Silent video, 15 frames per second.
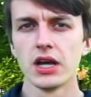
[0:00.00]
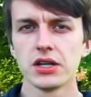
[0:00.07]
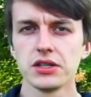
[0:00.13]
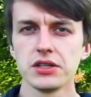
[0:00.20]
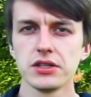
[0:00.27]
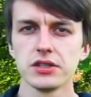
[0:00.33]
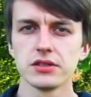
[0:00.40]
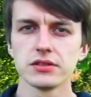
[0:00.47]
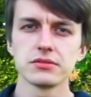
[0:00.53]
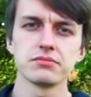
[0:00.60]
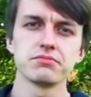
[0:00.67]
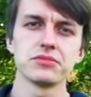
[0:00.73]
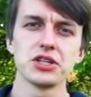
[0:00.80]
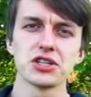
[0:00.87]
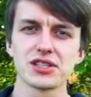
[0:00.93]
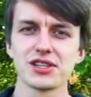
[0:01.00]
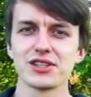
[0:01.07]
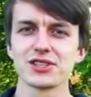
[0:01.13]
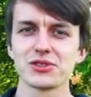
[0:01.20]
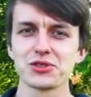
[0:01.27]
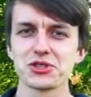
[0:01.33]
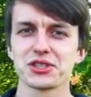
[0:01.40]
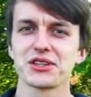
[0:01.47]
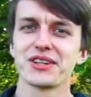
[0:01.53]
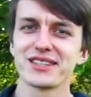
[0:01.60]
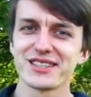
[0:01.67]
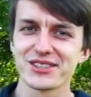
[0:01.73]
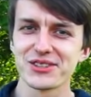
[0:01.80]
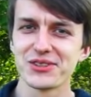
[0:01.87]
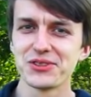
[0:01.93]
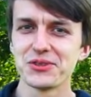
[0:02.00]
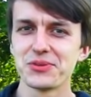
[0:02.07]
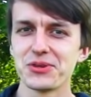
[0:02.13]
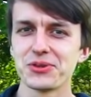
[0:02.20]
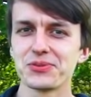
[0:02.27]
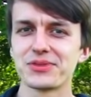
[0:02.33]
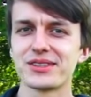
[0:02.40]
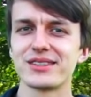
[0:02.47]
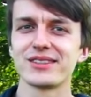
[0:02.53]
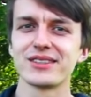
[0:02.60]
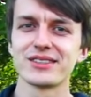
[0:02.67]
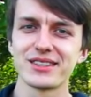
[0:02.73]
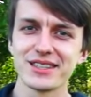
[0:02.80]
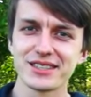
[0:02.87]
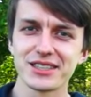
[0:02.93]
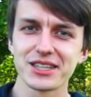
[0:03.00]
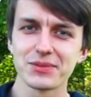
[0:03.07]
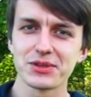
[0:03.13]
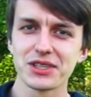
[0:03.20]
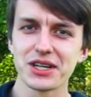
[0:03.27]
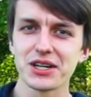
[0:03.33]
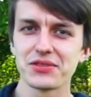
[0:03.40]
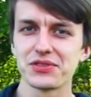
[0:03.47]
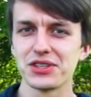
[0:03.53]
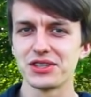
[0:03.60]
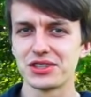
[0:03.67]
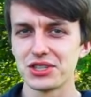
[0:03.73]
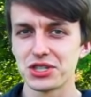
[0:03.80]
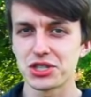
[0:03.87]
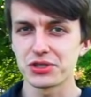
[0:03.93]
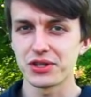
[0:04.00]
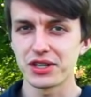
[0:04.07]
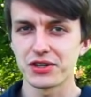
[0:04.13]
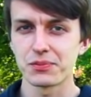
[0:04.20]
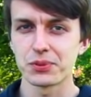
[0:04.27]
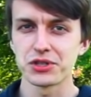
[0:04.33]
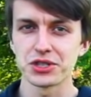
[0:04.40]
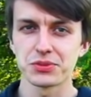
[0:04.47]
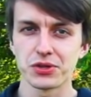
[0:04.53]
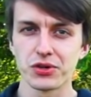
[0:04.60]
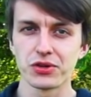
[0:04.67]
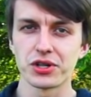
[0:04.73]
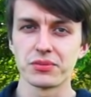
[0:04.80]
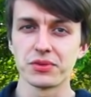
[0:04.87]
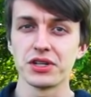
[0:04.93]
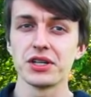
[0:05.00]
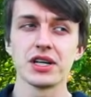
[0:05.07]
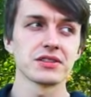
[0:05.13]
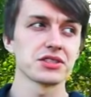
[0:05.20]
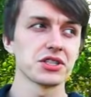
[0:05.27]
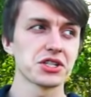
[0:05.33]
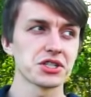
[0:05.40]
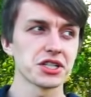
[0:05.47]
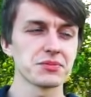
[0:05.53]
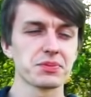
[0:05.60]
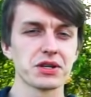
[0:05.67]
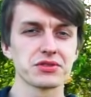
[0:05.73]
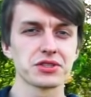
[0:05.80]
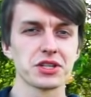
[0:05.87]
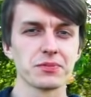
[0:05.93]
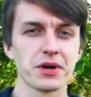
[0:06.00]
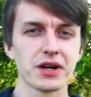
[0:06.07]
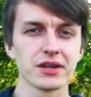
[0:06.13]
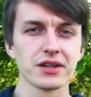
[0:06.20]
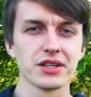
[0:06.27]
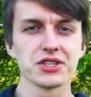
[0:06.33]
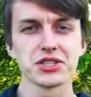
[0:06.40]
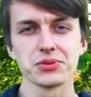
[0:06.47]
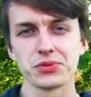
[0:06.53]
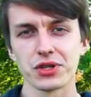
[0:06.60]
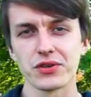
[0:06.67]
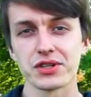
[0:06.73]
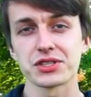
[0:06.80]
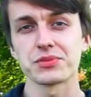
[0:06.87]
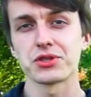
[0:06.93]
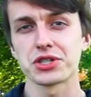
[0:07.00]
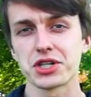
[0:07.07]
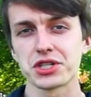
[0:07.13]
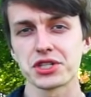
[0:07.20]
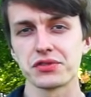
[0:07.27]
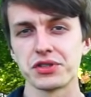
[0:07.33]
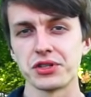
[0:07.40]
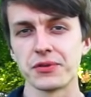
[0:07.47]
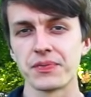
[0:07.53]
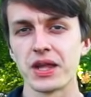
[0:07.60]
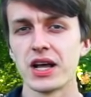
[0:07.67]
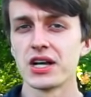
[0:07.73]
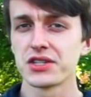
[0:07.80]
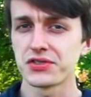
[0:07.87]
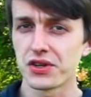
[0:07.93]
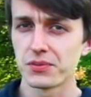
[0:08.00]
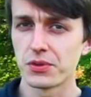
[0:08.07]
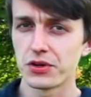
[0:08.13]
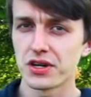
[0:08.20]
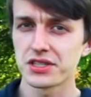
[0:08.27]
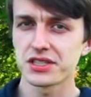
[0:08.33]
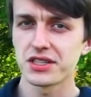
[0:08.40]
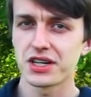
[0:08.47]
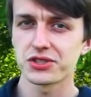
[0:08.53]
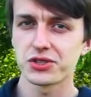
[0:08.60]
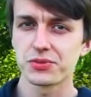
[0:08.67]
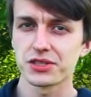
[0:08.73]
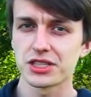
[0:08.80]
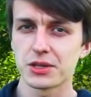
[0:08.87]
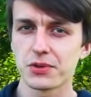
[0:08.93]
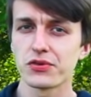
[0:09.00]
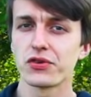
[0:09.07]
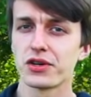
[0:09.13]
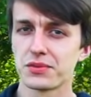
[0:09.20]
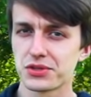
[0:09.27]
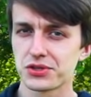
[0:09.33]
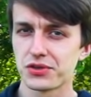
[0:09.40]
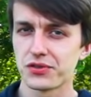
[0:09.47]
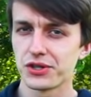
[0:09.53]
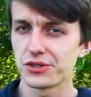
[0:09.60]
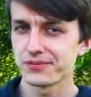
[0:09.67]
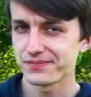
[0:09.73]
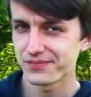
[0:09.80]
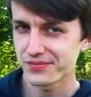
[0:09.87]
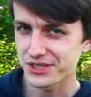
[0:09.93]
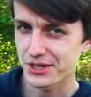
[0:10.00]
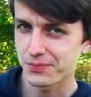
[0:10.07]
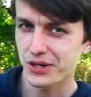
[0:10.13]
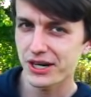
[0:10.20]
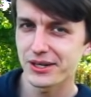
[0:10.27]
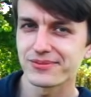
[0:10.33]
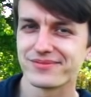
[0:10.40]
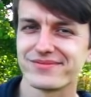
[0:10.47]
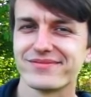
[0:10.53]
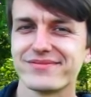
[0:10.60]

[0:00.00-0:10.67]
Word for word: И если не сложно, давайте снова наберем 300 э, комментариев и 1000 лайков роликов под этим роликом. И я в следующий раз приеду в парк и сниму для вас обучающее видео. С вами был, как всегда, Артем Остапов. Увидимся в новом видео. Всем пока!